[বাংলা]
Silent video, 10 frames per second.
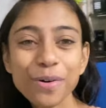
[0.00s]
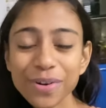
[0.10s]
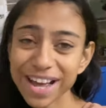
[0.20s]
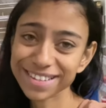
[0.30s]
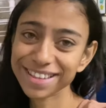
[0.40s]
ওর
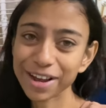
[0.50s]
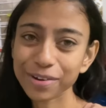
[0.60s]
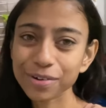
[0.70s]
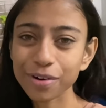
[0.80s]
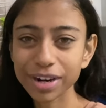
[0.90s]
আসতে
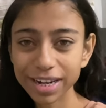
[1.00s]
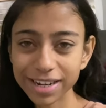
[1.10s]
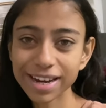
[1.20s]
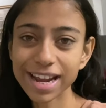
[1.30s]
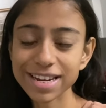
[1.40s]
এখনও
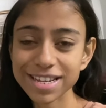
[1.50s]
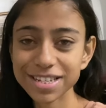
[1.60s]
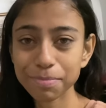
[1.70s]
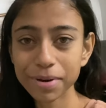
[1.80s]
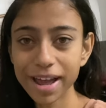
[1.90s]
অনেকটাই লেট আছে
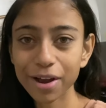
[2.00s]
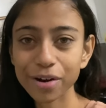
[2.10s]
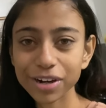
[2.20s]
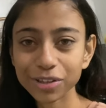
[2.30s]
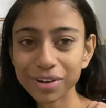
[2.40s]
প্রায় এক
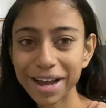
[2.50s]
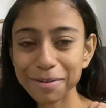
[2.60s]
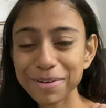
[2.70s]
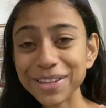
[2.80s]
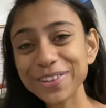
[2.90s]
ঘন্টা তো
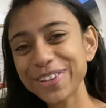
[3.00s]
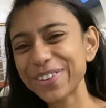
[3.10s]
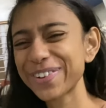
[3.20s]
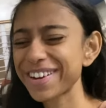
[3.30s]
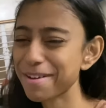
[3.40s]
লাগবেই তো
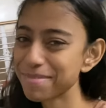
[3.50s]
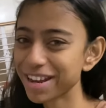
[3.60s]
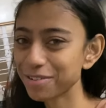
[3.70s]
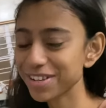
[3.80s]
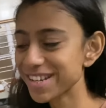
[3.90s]
ততক্ষণ আমি
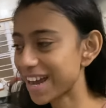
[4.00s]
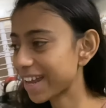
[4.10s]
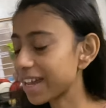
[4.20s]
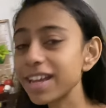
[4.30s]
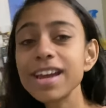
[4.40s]
একটু চা
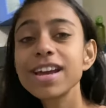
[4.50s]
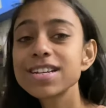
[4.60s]
খেয়ে নিই